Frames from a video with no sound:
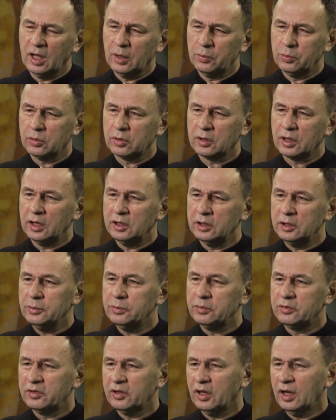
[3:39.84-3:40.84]

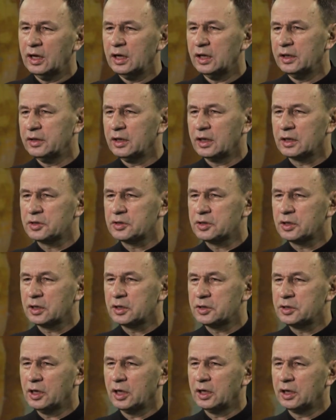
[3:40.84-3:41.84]
Apokalipsę, ale także
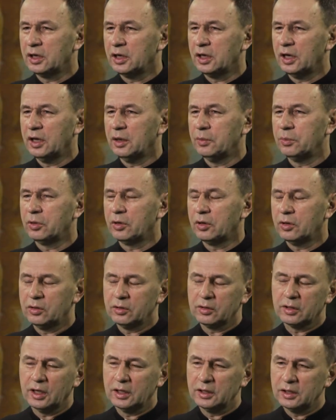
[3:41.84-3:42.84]
księgę
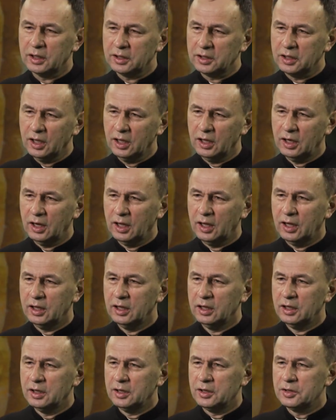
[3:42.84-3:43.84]
proroka Daniela
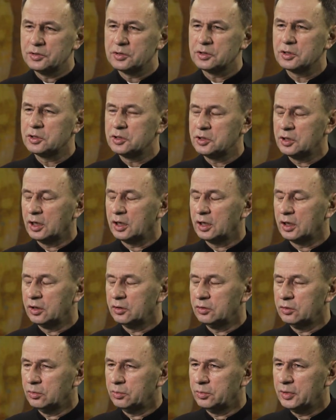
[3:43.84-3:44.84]
czy księgę
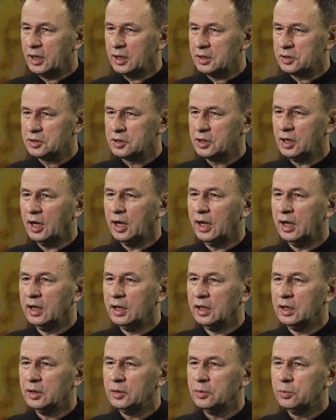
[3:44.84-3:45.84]
Tobiasza,
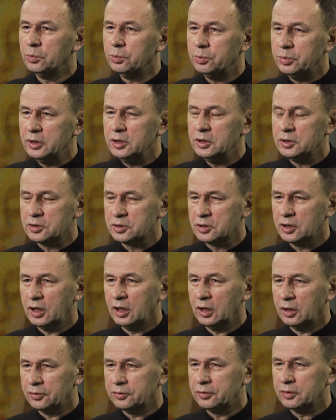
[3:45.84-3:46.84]

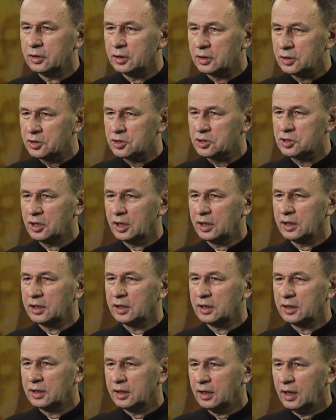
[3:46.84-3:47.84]
pisze o tych
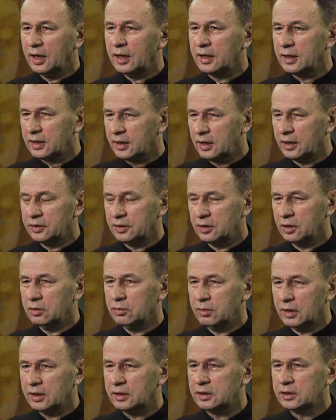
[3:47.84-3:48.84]
trzech
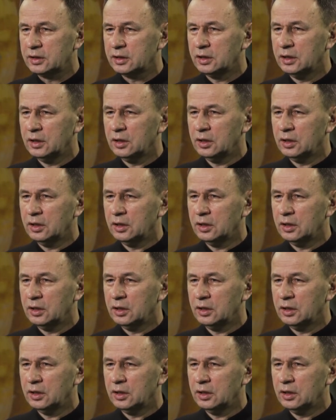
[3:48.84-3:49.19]
archaniołach